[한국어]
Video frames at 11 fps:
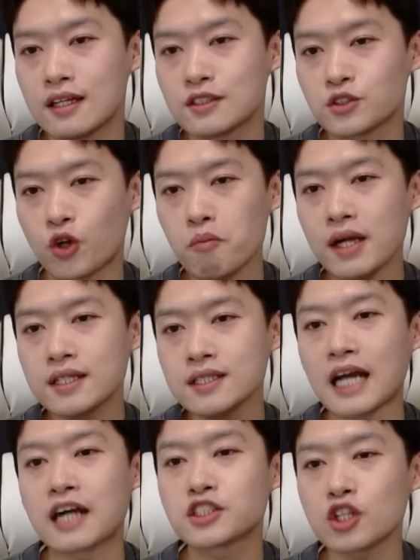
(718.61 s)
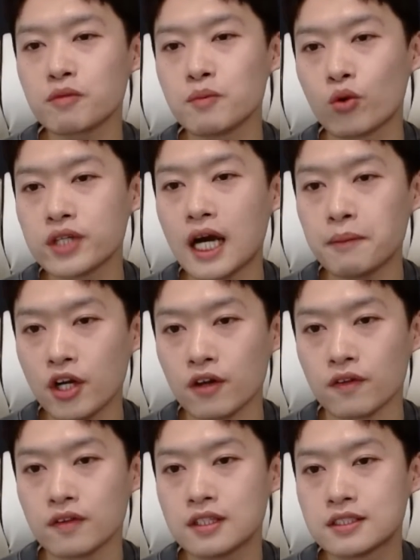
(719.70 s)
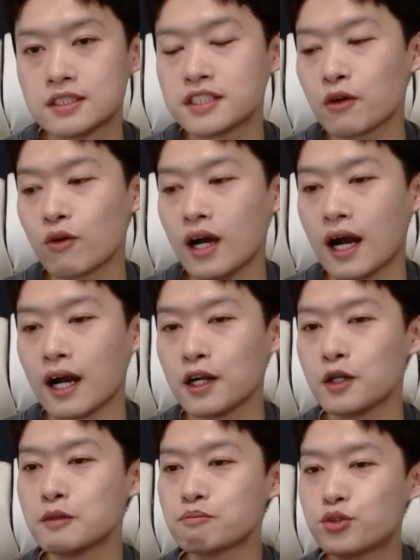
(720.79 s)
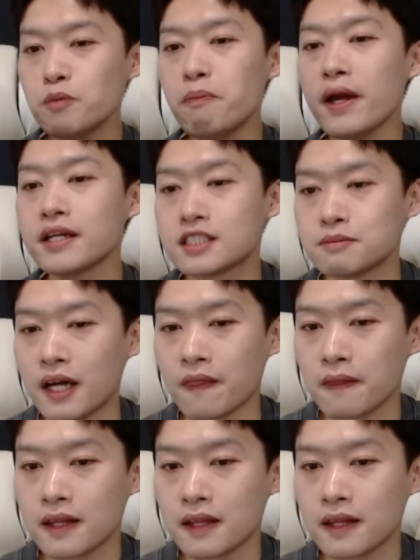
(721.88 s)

정말 큰 장점이 뭐냐 하면 진첸코가 풀백이지만